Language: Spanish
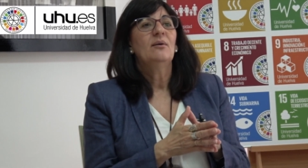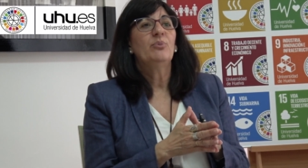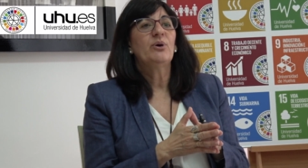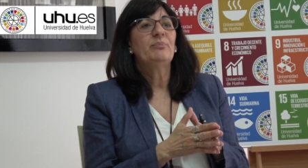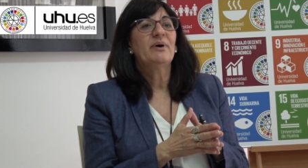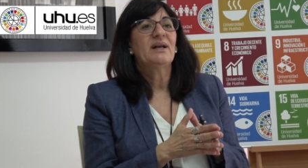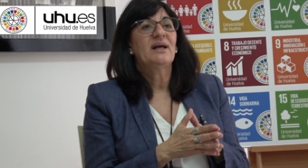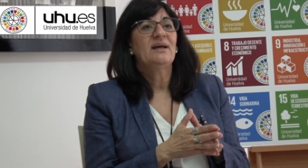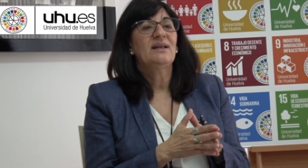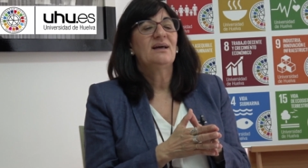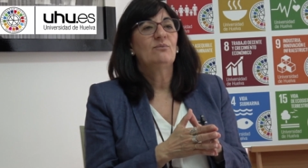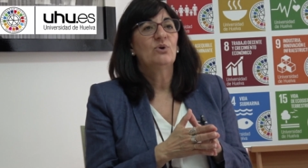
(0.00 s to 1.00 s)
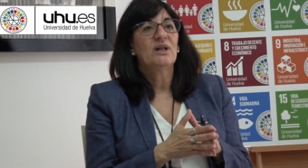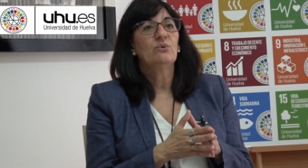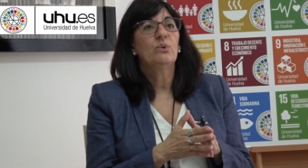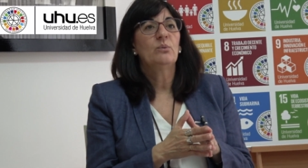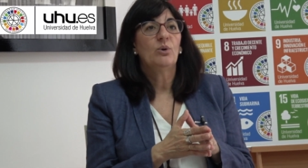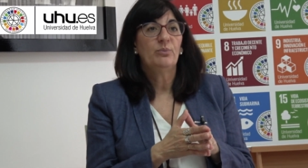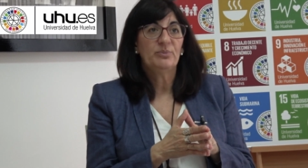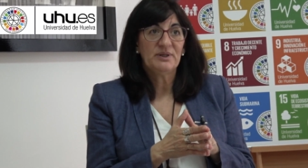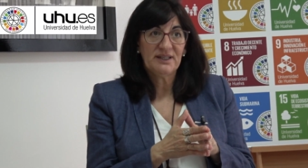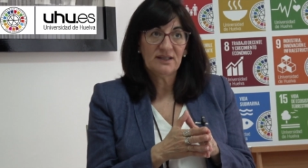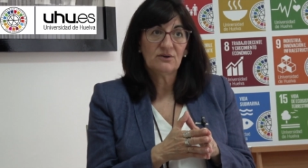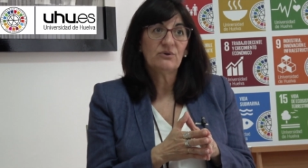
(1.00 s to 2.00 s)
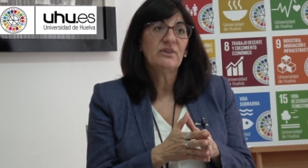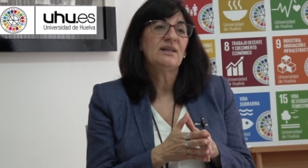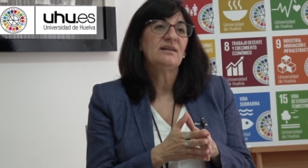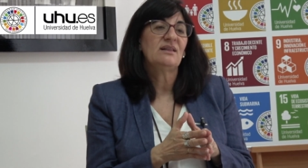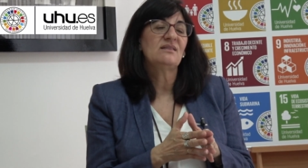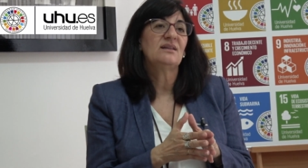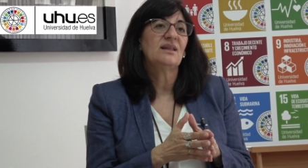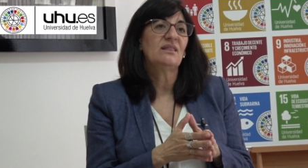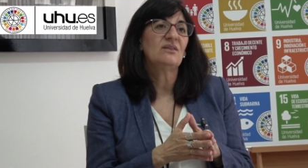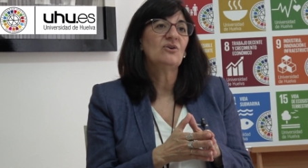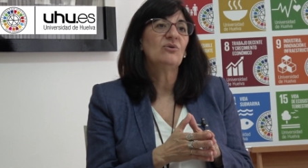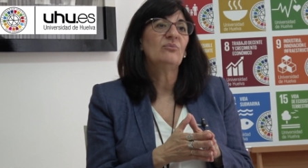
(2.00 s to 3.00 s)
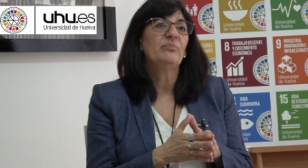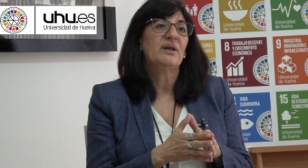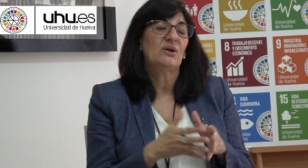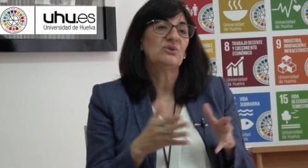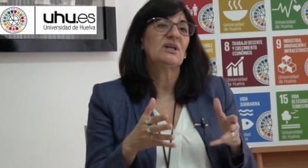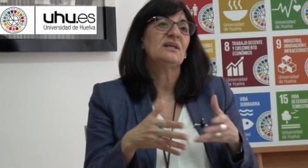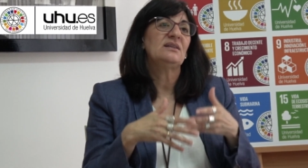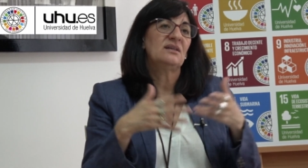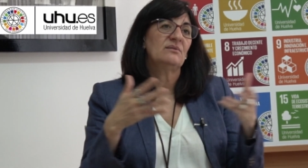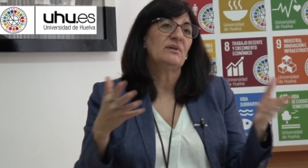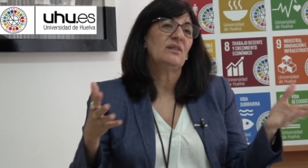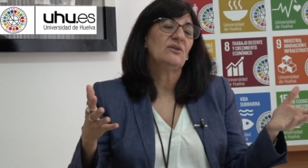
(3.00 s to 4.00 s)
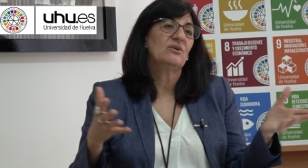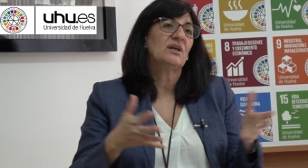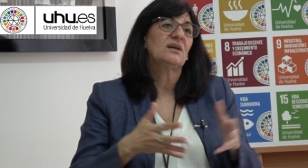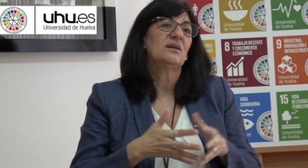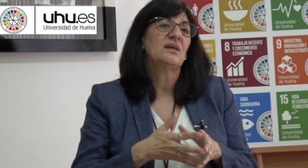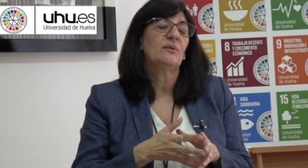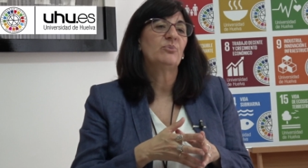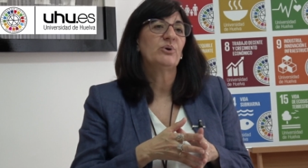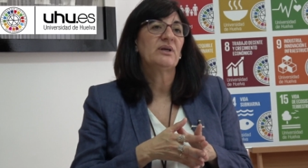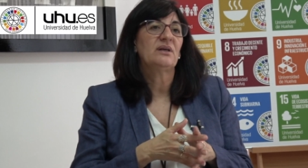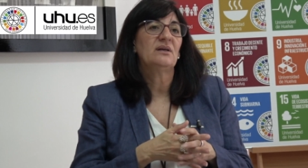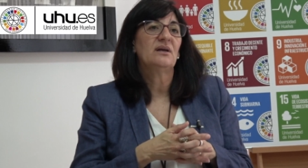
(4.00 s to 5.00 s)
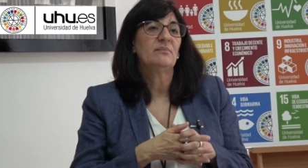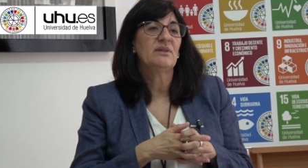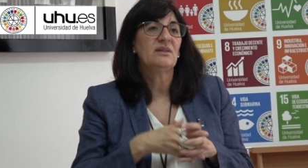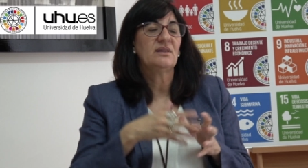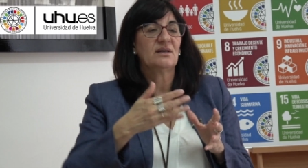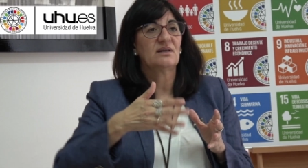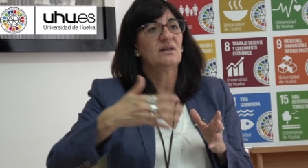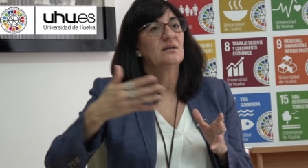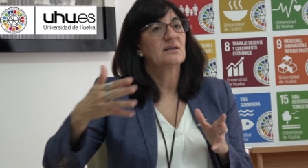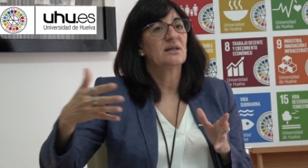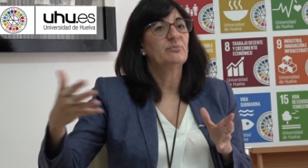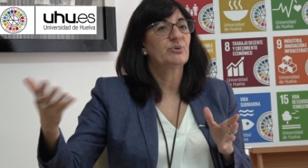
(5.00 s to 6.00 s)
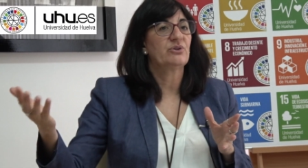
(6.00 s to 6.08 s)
pues para elaborar nuevos pliegos de licitación para otras intervenciones que ya pues a medida que el,